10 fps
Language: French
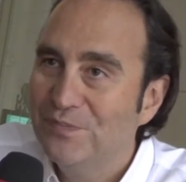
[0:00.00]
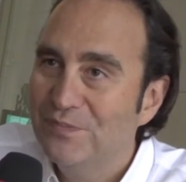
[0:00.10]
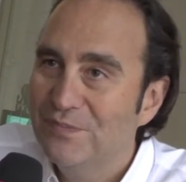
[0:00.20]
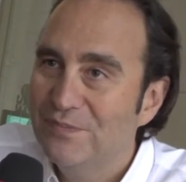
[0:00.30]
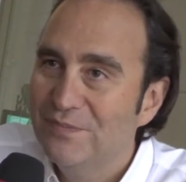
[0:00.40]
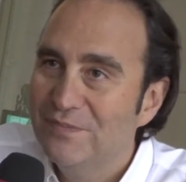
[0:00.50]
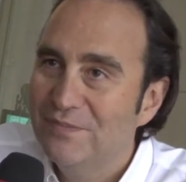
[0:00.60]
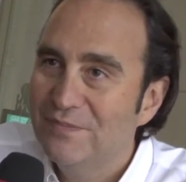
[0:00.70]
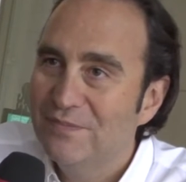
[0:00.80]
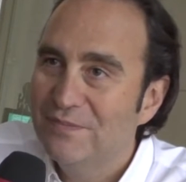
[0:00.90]
Alors, si on parle un
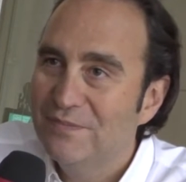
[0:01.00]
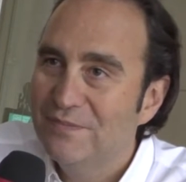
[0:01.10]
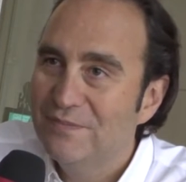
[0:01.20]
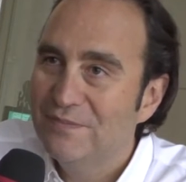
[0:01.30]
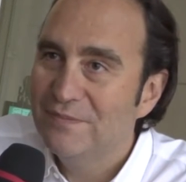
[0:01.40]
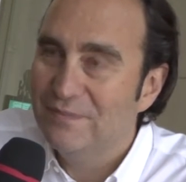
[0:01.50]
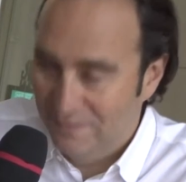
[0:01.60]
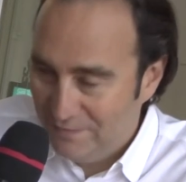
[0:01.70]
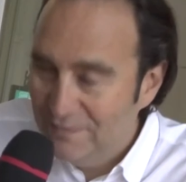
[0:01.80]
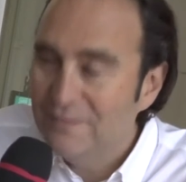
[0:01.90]
petit peu du prix,
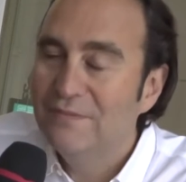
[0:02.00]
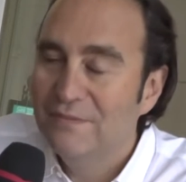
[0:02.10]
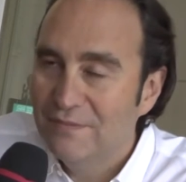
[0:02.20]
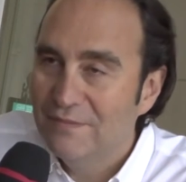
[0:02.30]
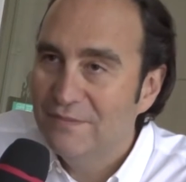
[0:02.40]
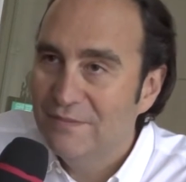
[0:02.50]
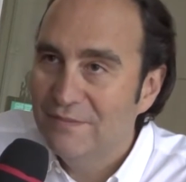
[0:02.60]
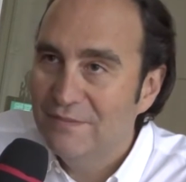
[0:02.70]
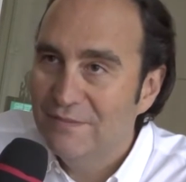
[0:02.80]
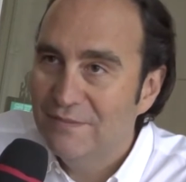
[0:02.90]
bon, vous affichez
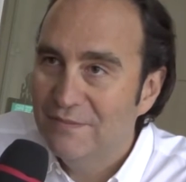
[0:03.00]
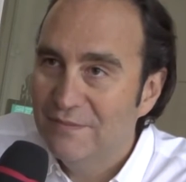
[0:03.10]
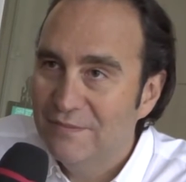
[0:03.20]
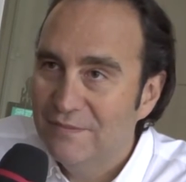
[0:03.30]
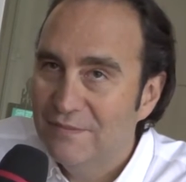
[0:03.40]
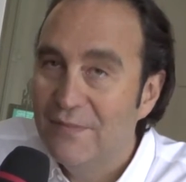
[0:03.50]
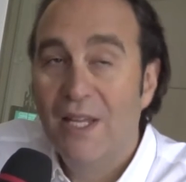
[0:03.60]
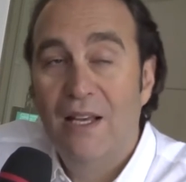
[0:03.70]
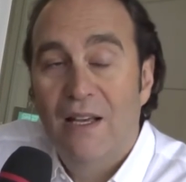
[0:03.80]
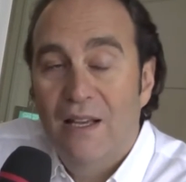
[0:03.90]

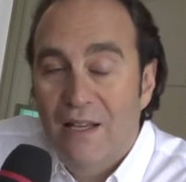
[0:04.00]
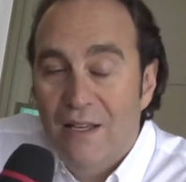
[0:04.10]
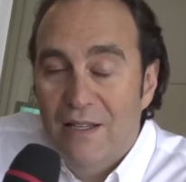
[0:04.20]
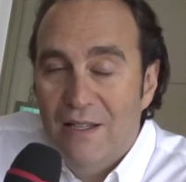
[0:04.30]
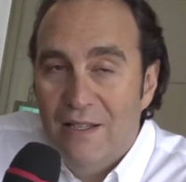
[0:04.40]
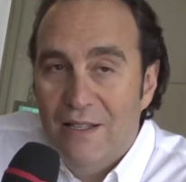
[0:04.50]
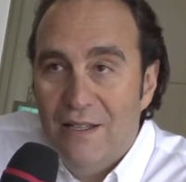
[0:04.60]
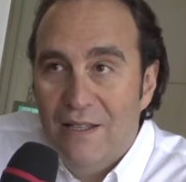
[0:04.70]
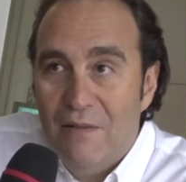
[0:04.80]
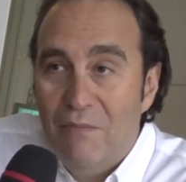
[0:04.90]
29,99 histoire de dire que le prix
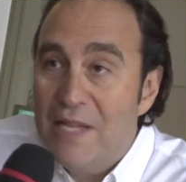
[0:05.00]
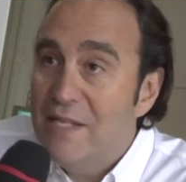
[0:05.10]
ne change bah, pas.